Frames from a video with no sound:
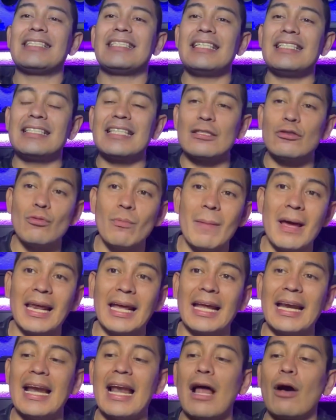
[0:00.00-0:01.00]
si se sumerge
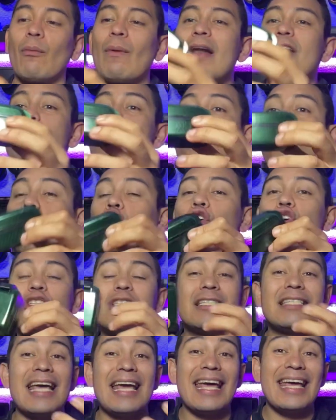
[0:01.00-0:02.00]
en el agua no
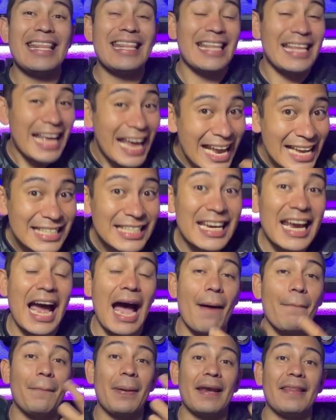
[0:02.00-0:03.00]
se eche
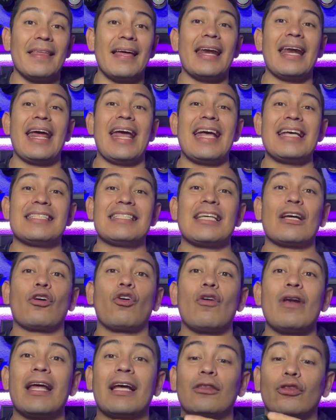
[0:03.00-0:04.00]
a perder este
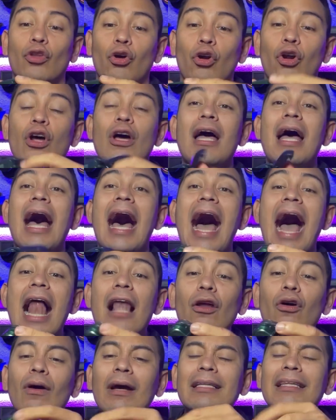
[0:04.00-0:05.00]
conector.
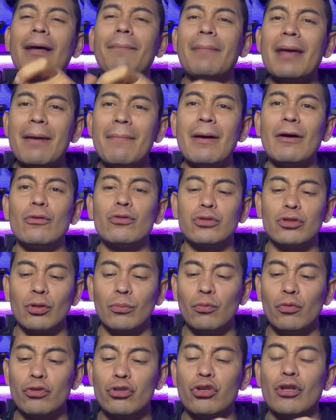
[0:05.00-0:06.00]
Algo que también me gustó
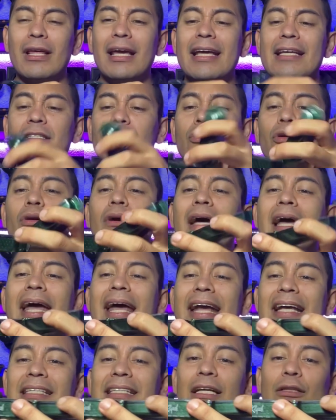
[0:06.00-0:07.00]
mucho de esto
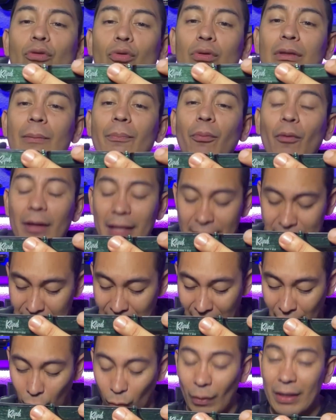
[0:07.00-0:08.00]
es que tú te puedes
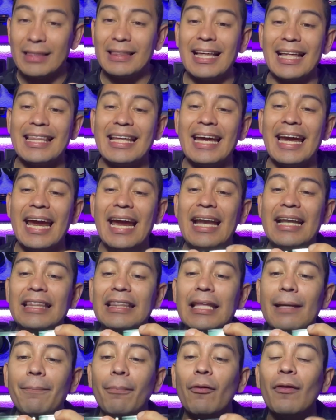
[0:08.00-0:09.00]
dar cuenta del el
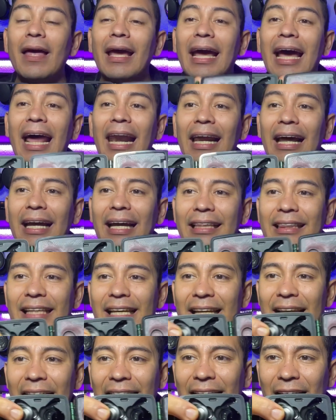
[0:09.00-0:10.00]
tipo de carga que
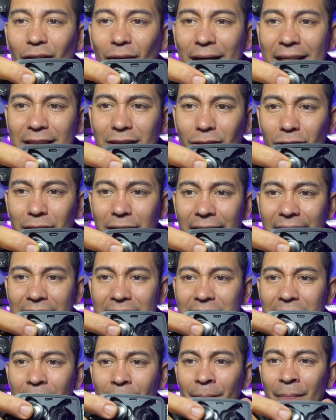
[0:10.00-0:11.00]
tiene aquí con estos
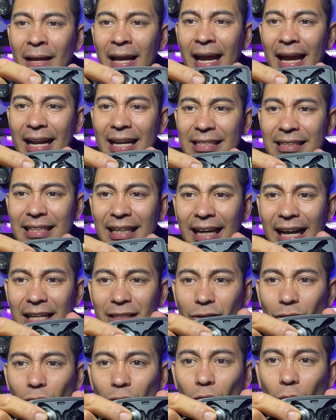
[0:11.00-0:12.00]
LEDs. En este
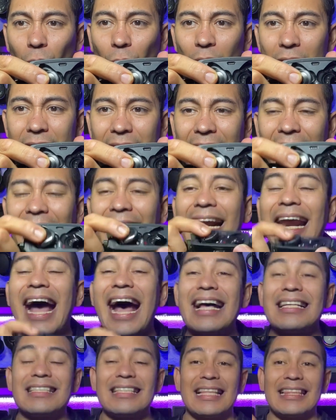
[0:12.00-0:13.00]
caso lo puedes cargar
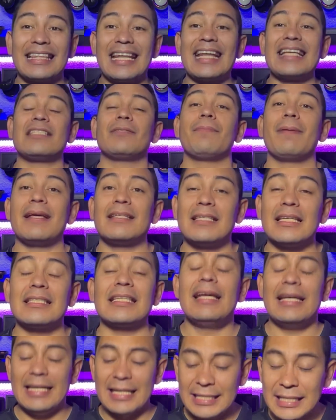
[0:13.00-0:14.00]
hasta tres veces
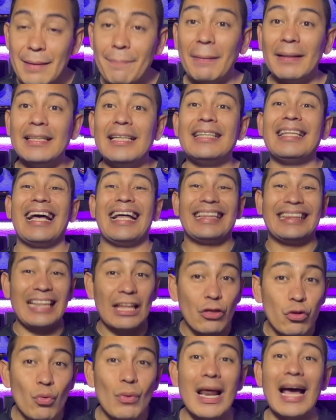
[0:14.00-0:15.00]
y sí, pandita, te
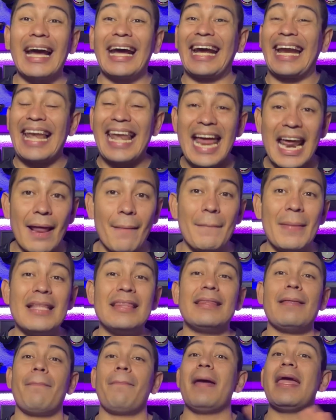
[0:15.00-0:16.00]
dura
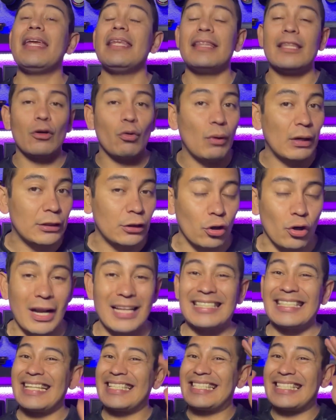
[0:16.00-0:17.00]
claramente 24
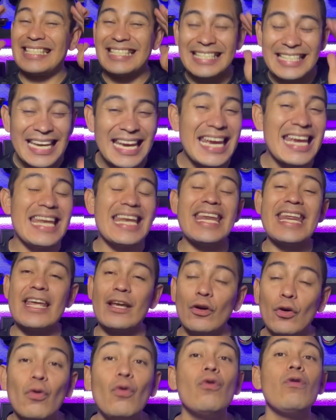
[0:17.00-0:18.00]
horas sin
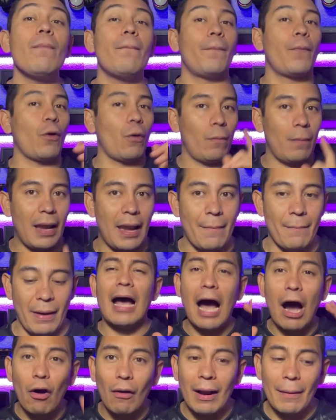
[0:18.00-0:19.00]
ningún problema.
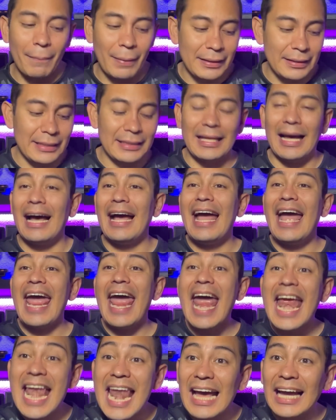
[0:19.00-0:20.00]
Ahora, pandita,
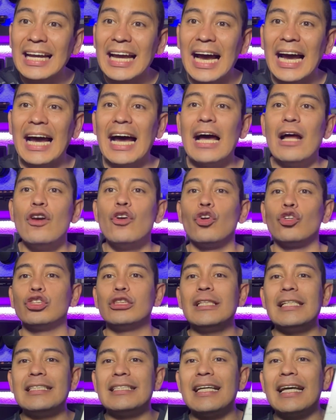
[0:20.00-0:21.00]
en la caja nos
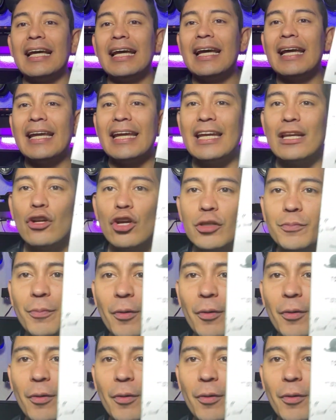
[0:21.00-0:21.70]
dice y nos